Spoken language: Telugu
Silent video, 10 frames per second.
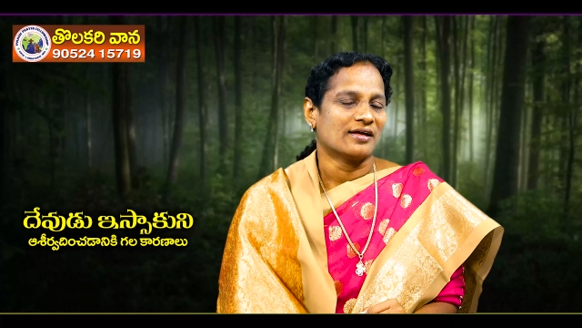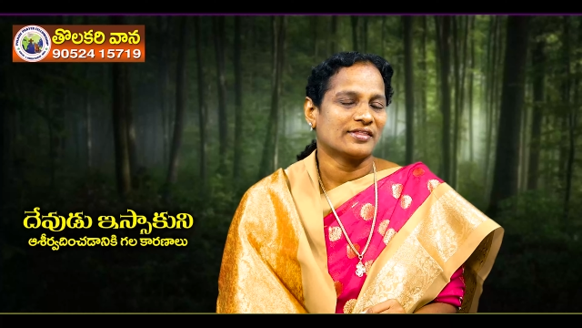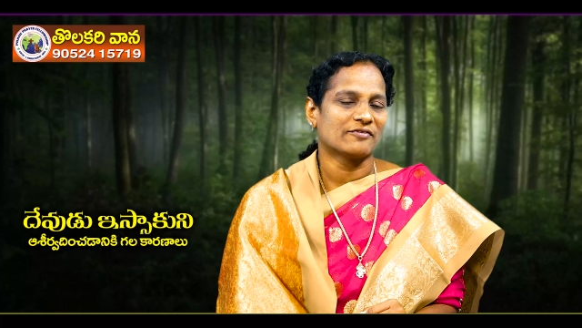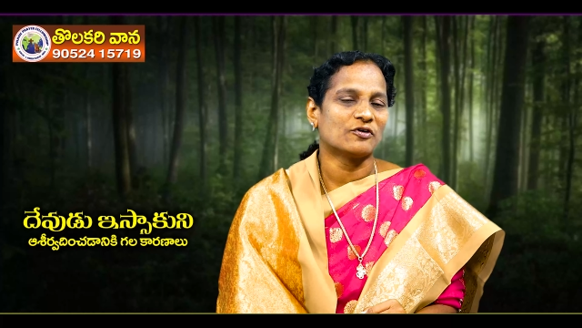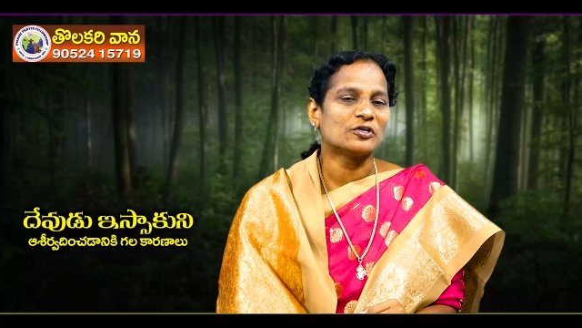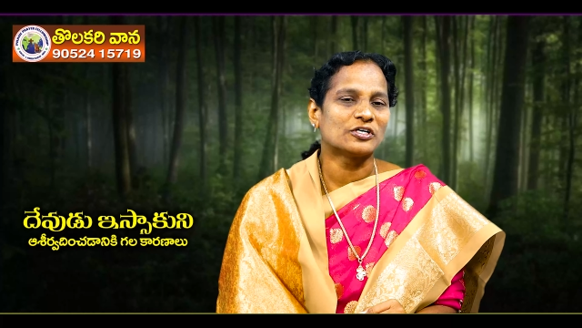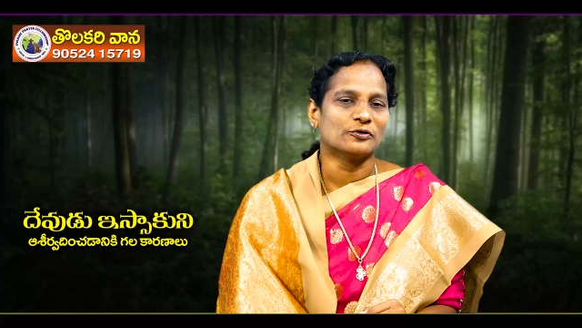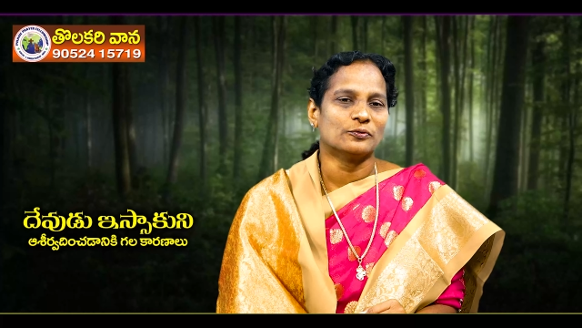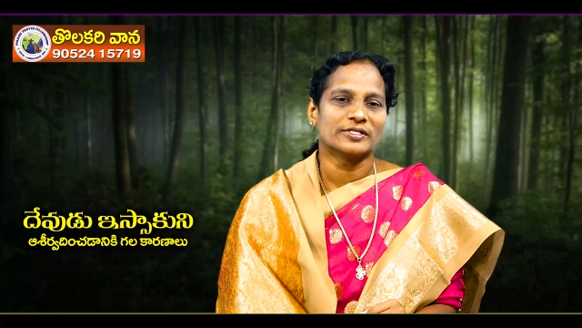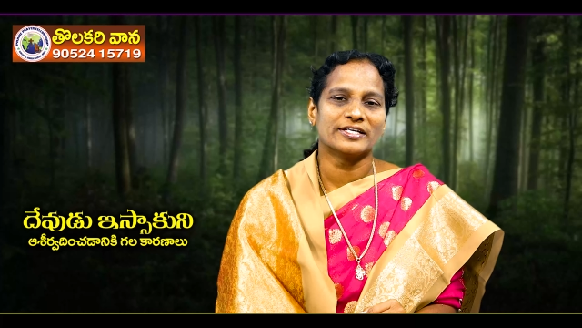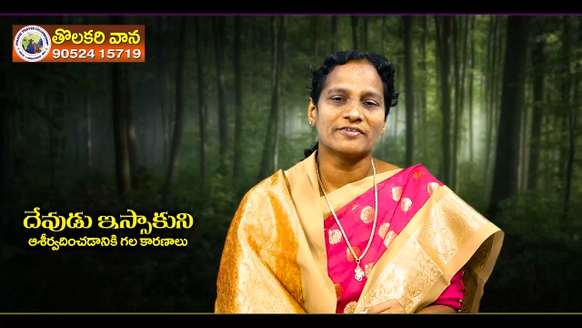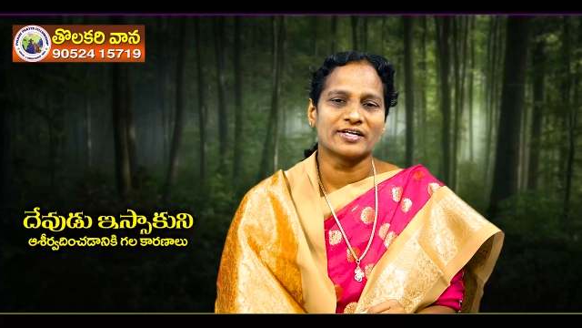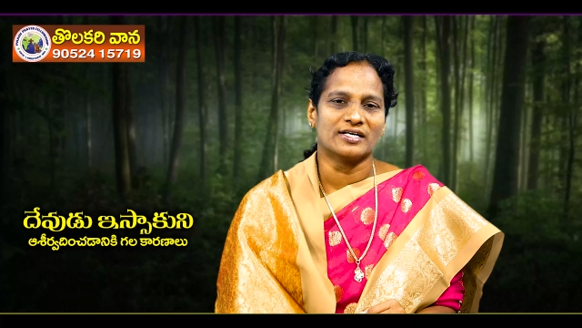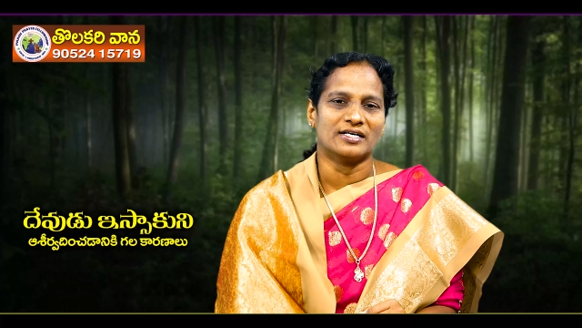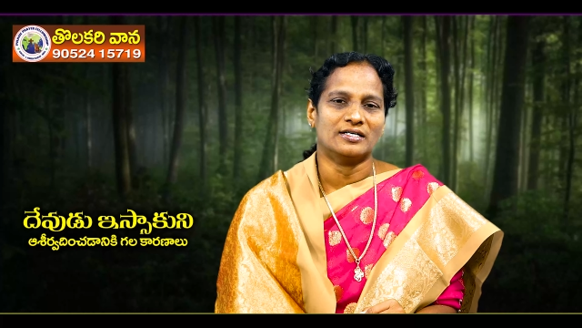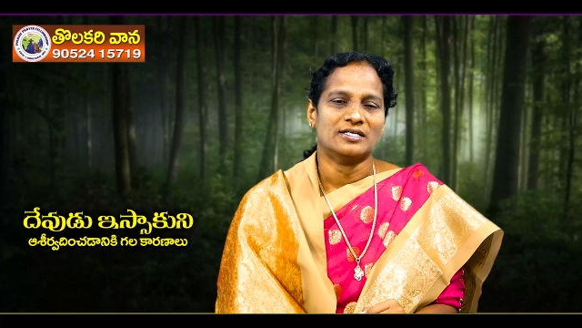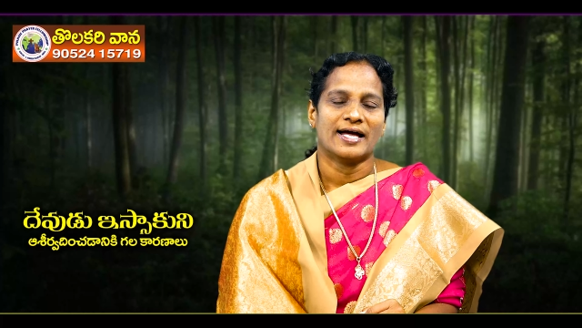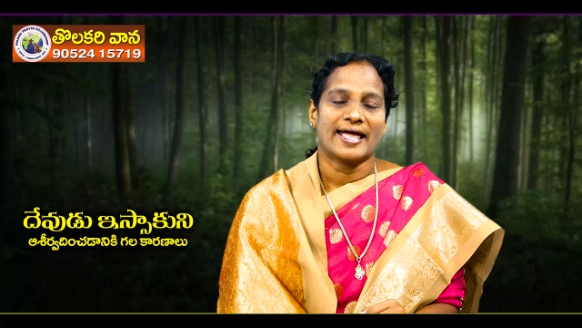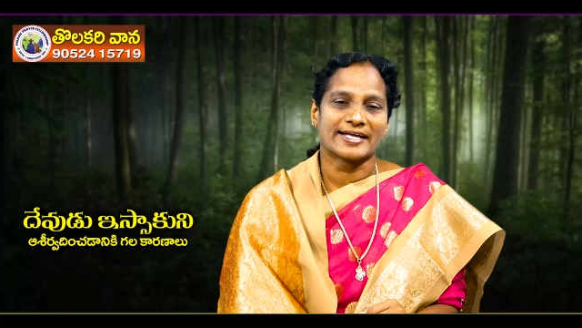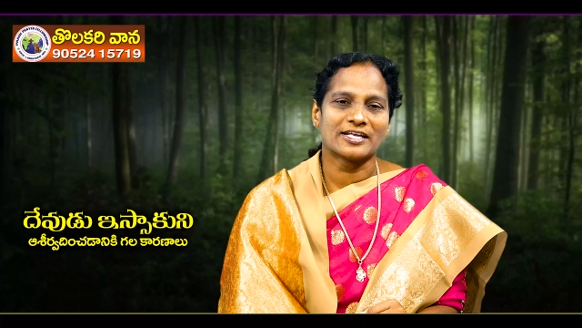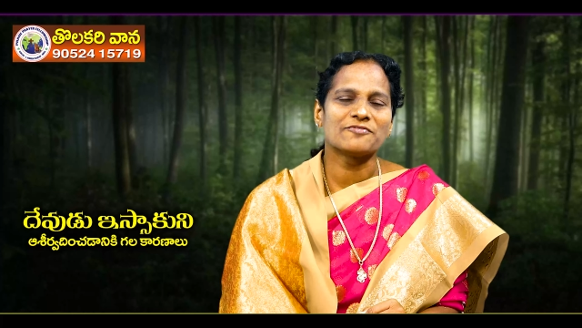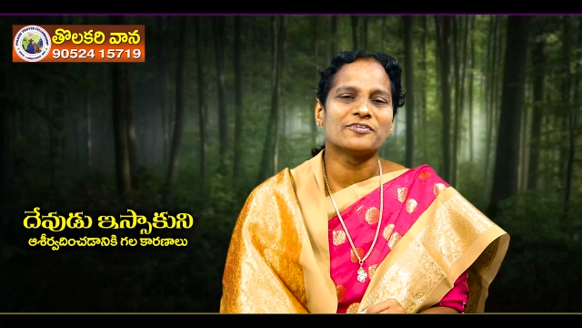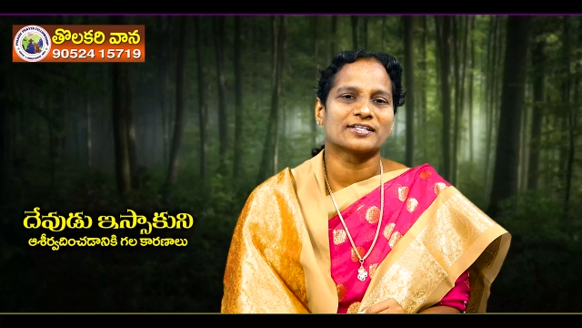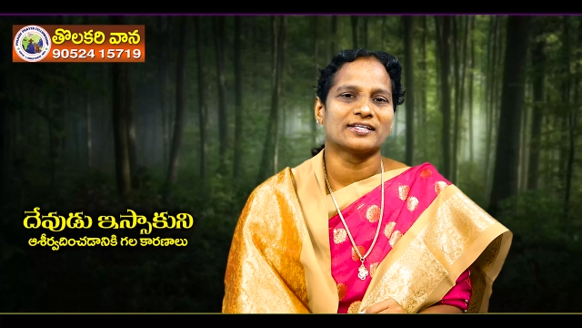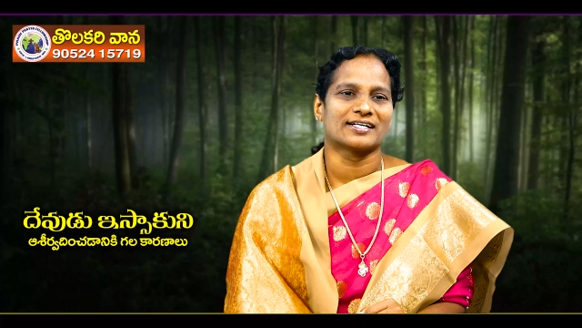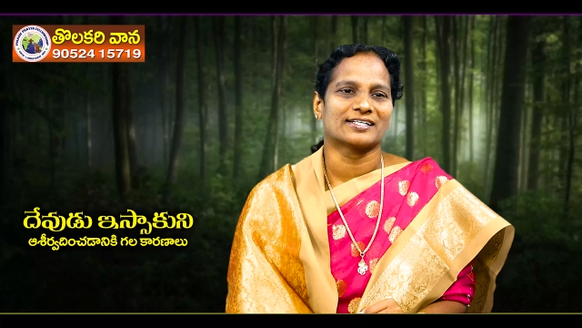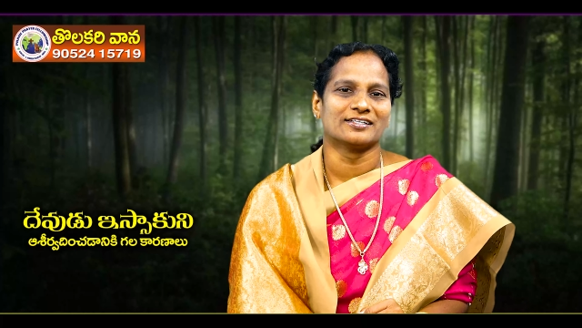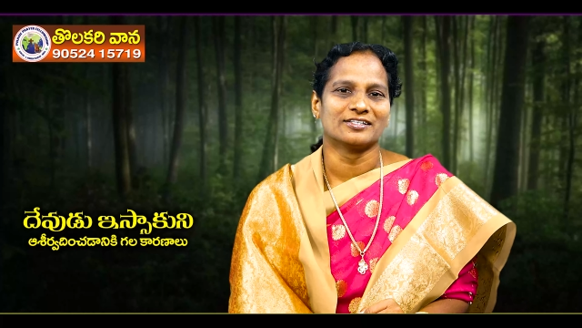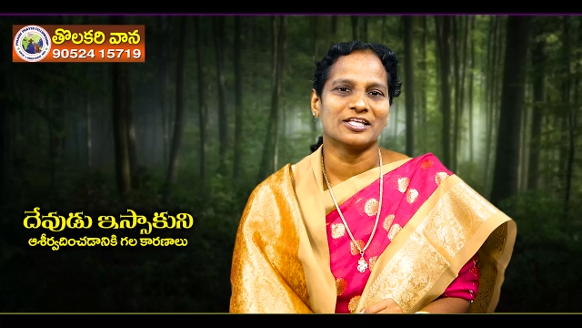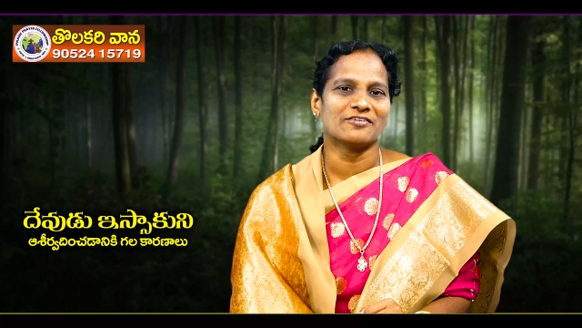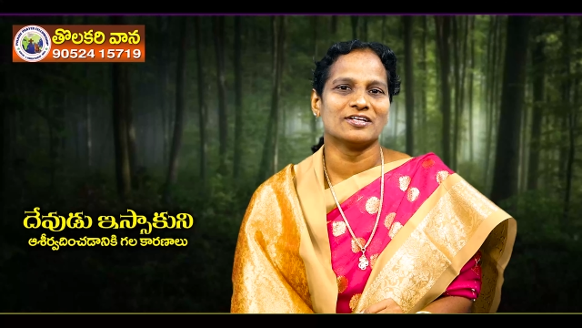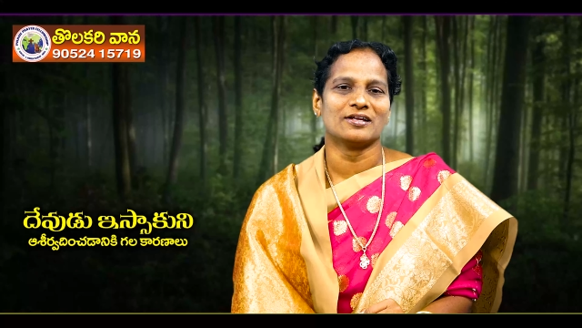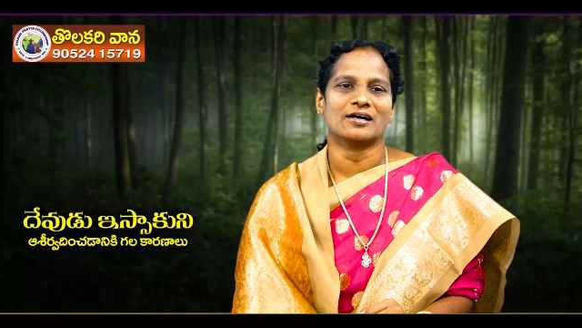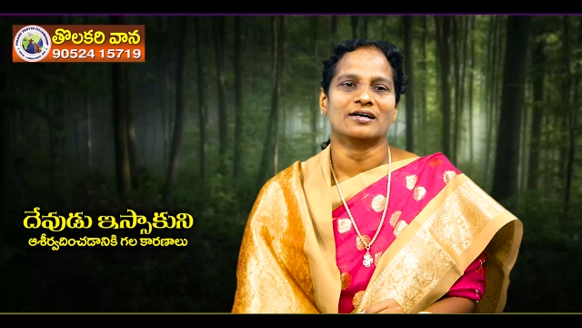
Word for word: దే వోంట్ ఈవెన్ అగ్రి ఫర్ దాట్ దే విల్